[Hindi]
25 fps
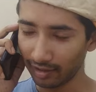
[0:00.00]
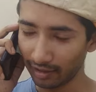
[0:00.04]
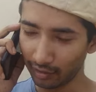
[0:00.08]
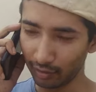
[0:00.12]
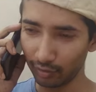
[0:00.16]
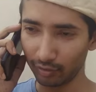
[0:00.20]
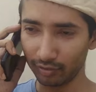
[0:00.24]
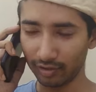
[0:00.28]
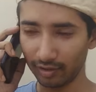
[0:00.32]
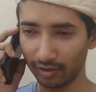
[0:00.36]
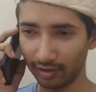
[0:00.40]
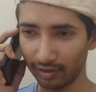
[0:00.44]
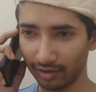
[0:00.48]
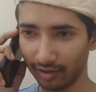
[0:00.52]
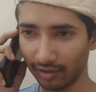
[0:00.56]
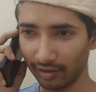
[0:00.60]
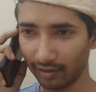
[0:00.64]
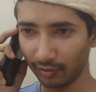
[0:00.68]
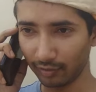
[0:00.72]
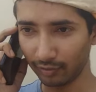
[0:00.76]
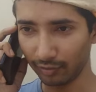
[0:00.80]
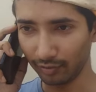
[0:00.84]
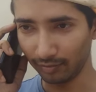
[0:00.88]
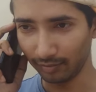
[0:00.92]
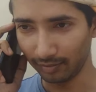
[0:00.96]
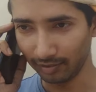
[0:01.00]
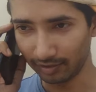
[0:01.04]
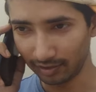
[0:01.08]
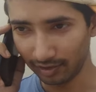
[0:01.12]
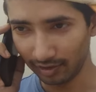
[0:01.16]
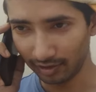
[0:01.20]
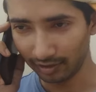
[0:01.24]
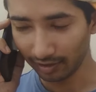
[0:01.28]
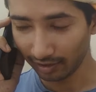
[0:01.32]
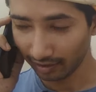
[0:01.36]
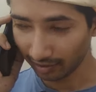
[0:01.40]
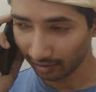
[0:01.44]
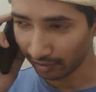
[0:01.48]
थैंक यू सर थैंक यू सो मच
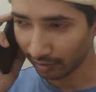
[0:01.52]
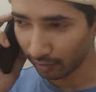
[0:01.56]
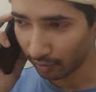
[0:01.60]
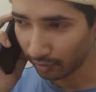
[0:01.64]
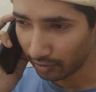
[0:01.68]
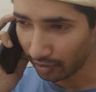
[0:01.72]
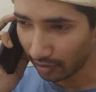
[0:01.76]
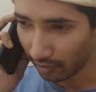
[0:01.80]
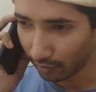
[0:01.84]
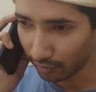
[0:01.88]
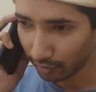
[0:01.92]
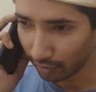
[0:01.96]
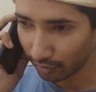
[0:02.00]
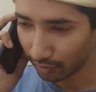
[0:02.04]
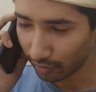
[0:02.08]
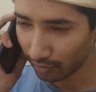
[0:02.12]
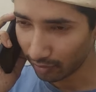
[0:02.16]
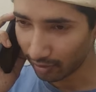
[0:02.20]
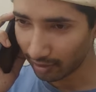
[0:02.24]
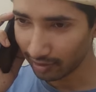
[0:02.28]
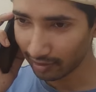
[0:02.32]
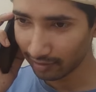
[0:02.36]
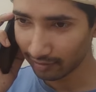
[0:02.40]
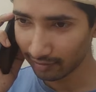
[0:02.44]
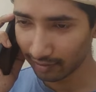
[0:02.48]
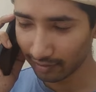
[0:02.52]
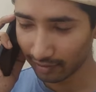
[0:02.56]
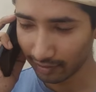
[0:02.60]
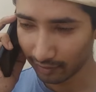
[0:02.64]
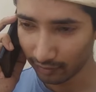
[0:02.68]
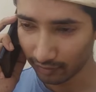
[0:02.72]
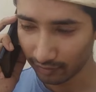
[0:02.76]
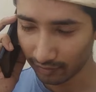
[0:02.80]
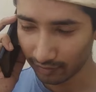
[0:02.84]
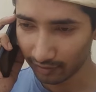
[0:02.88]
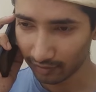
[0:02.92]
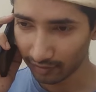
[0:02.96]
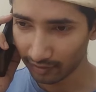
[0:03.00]
सर सर अगर कोई डाउट हो तो कॉल कर
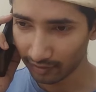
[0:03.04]
सकता हूँ